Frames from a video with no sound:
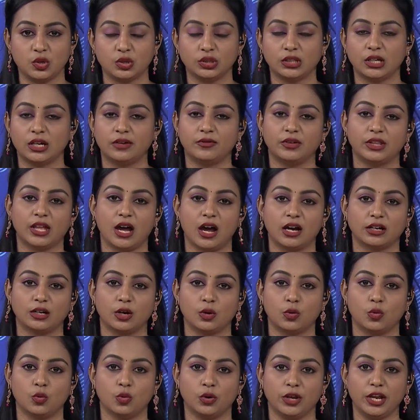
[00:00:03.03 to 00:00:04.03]
தருவதாக
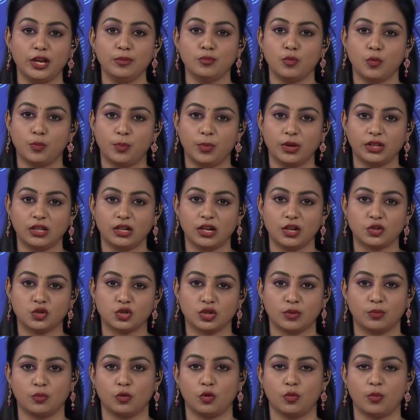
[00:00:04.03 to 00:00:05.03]
கூறி முப்பது
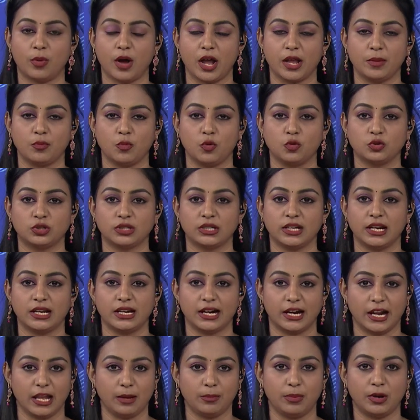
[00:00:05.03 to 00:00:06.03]
லட்சம் ரூபாய் மோசடி
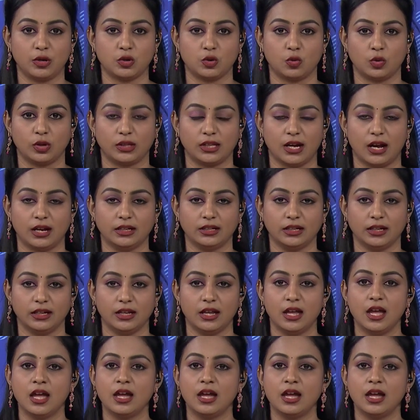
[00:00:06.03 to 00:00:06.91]
நடைபெற்றுள்ளதாக